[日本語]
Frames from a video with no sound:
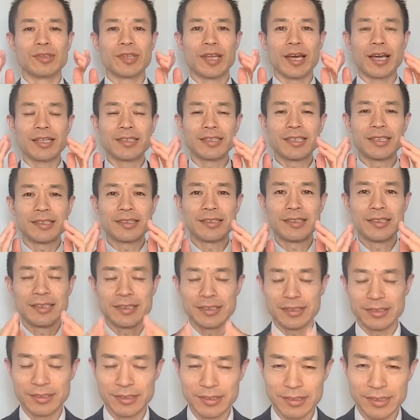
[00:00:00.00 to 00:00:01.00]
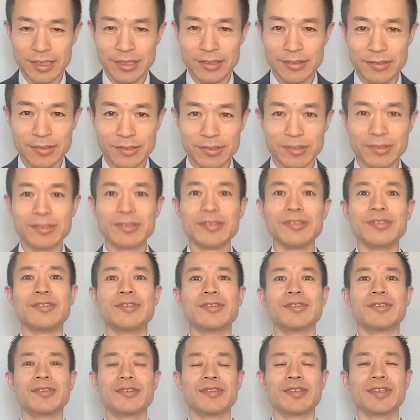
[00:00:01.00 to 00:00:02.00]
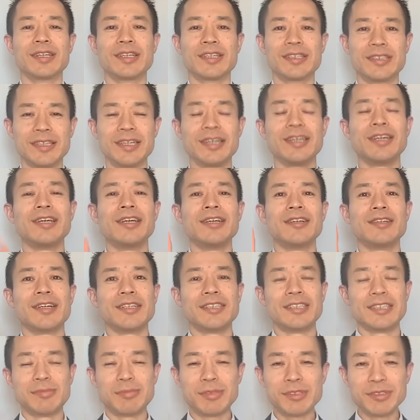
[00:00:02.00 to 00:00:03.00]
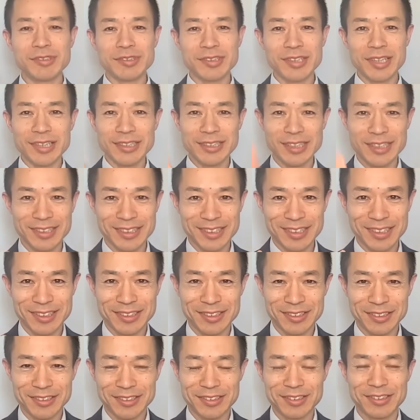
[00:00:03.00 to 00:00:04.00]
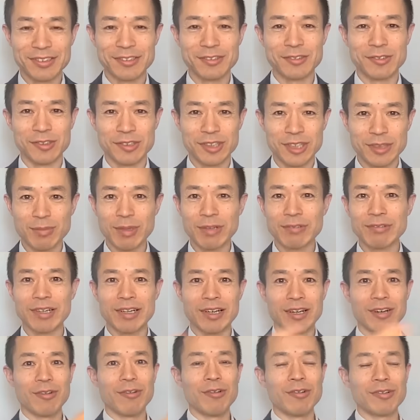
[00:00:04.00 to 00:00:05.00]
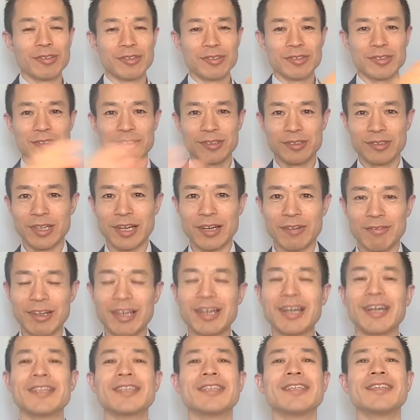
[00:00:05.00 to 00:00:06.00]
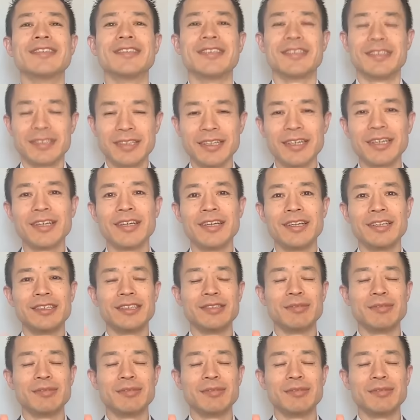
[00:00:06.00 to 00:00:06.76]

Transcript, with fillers: 大切にするんだよっていうところはですね、自分を大切にするっていう言葉は多くの人が分かってるんですね。